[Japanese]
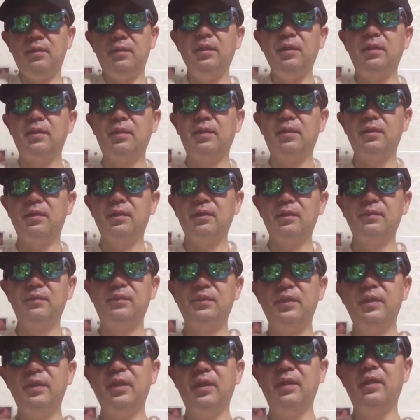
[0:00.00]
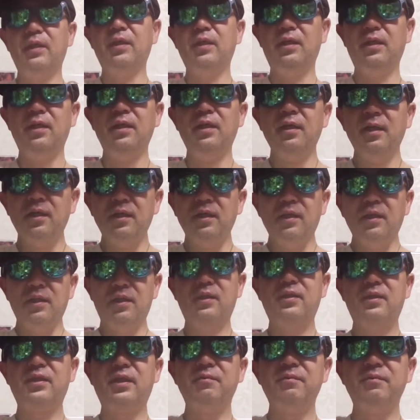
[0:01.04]
ね、かなりの被害が
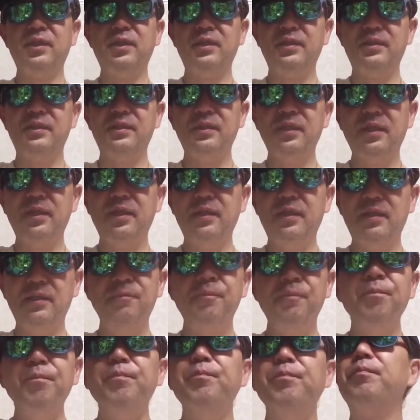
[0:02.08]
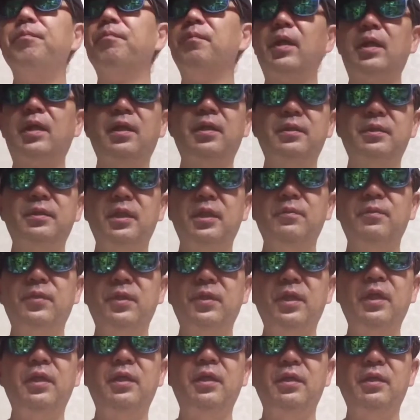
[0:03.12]
あったみたいですね、まあ、関西も
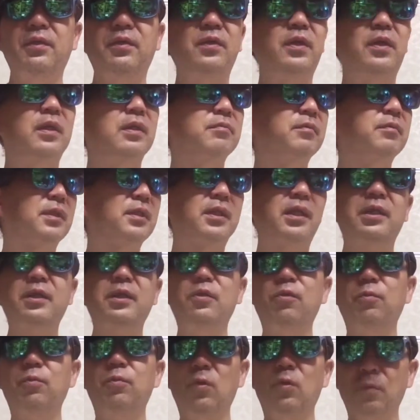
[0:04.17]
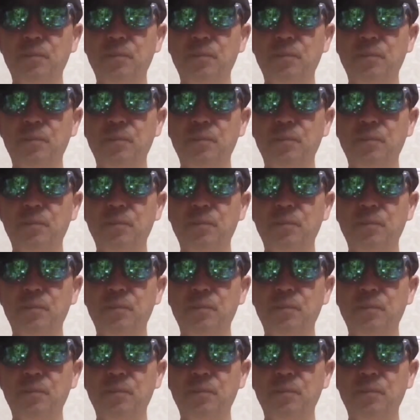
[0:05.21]
ねいろいろありましたけども、